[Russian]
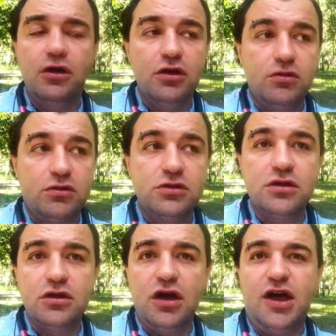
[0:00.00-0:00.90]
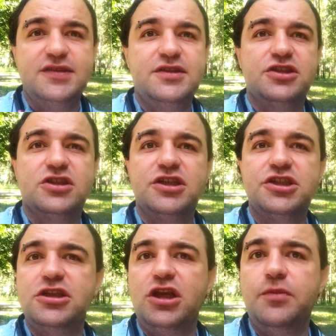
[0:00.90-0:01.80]
О. А если часа
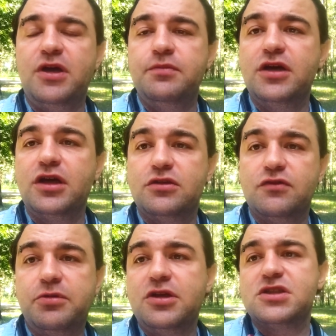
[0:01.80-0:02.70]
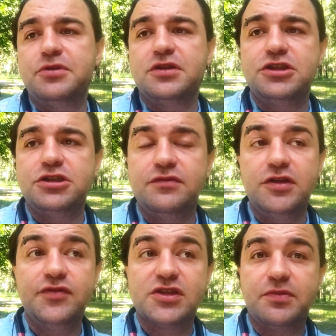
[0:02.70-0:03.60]
4 побегать, то, в принципе, тысячи две,
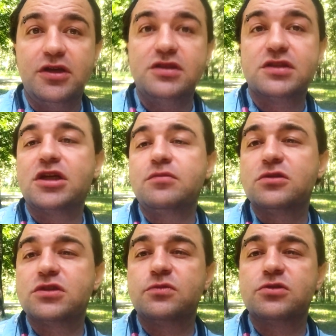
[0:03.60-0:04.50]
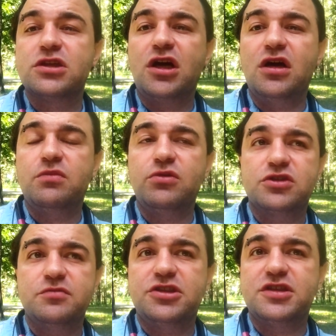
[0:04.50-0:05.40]
две заработать можно, а
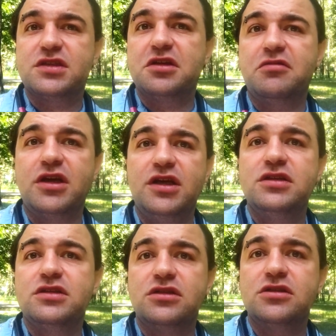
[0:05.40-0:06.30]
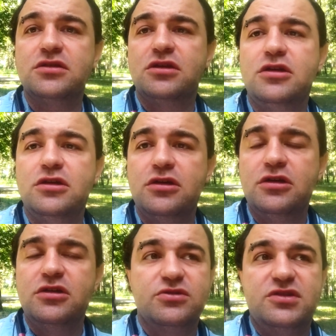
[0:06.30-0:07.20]
больше мне, честно говоря, и не надо.
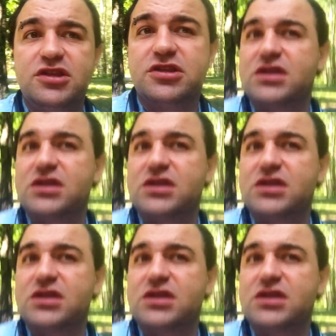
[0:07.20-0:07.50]
То есть те же